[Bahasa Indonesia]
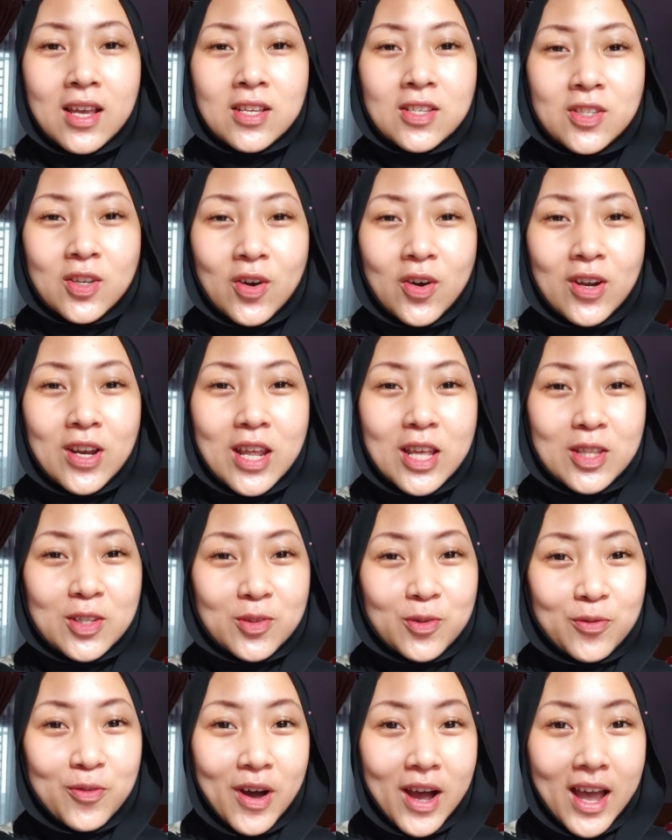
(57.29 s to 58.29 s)
so
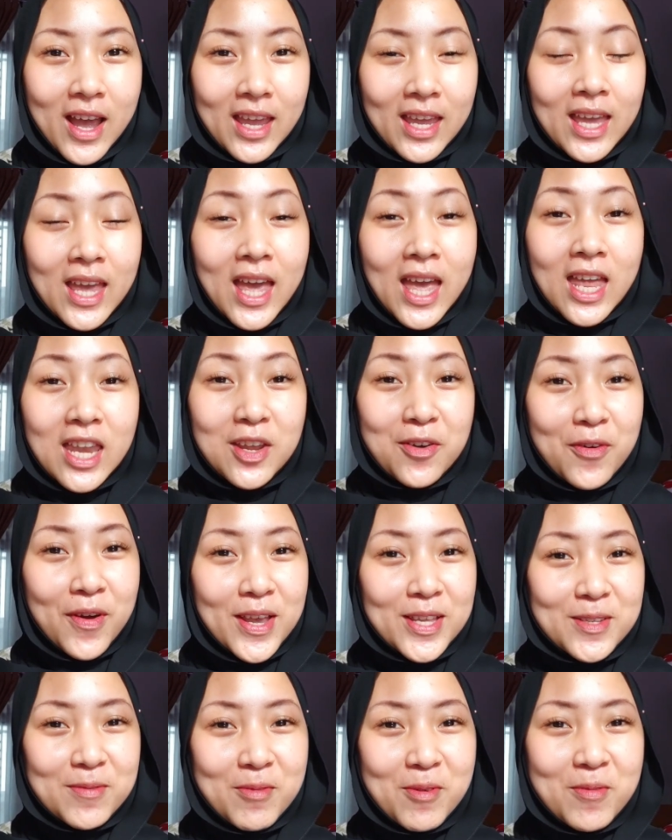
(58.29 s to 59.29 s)
that's why
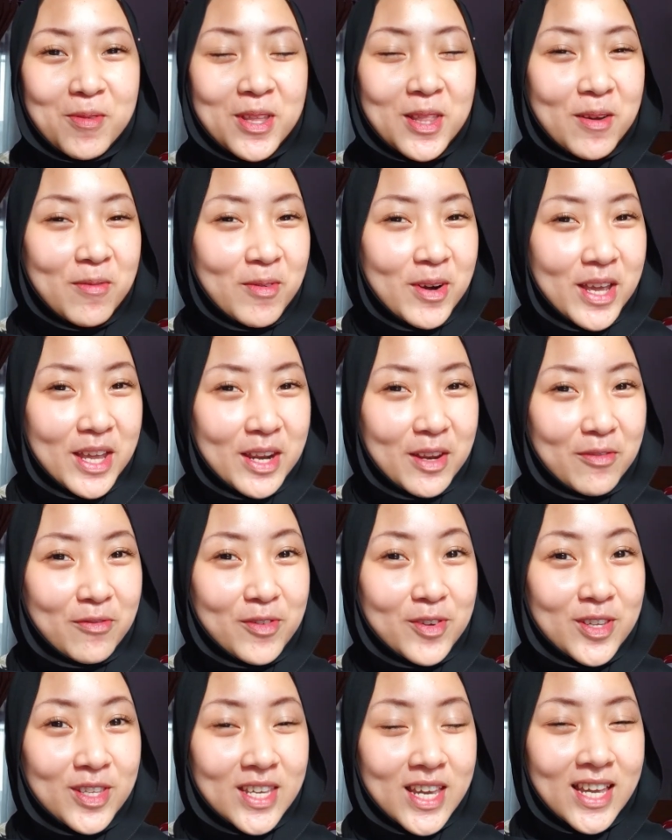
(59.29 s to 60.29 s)
anyway sebelum kita mulai
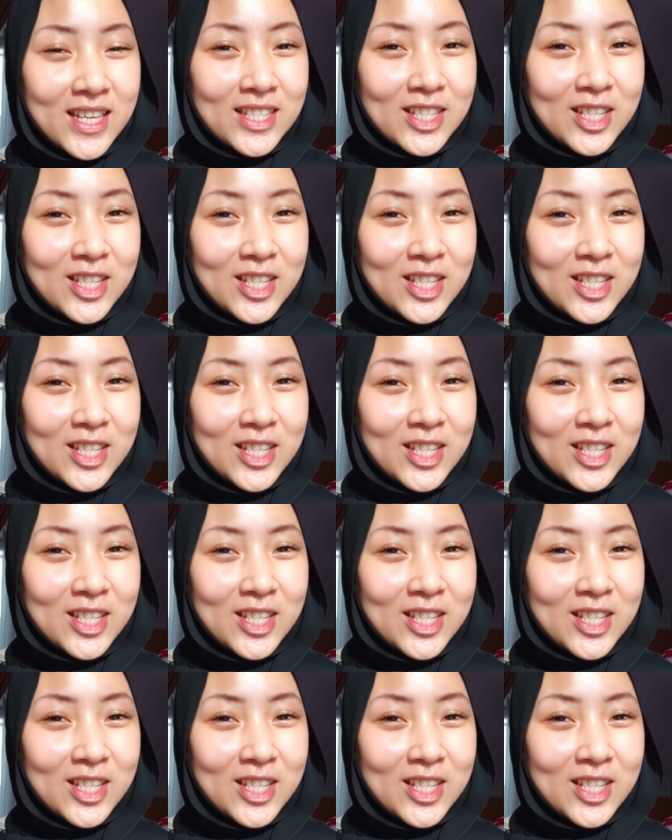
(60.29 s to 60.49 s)
reviewnya